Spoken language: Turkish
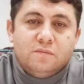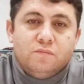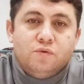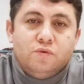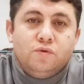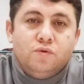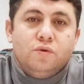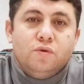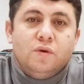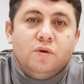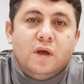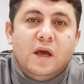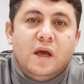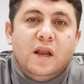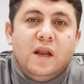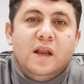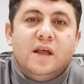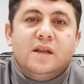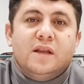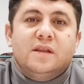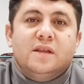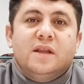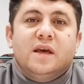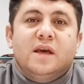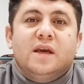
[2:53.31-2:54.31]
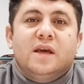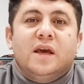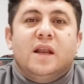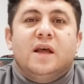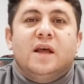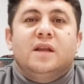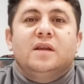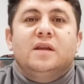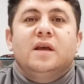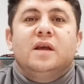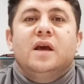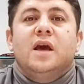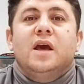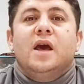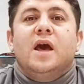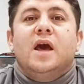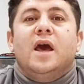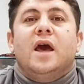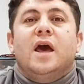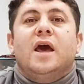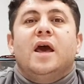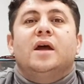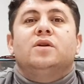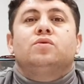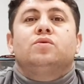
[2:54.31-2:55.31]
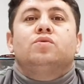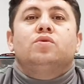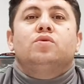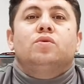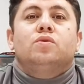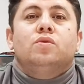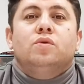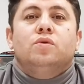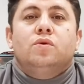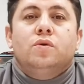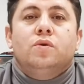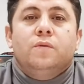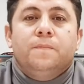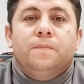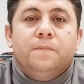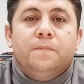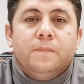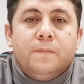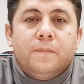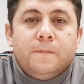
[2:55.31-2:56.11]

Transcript: Bütün ellerinden gelen her türlü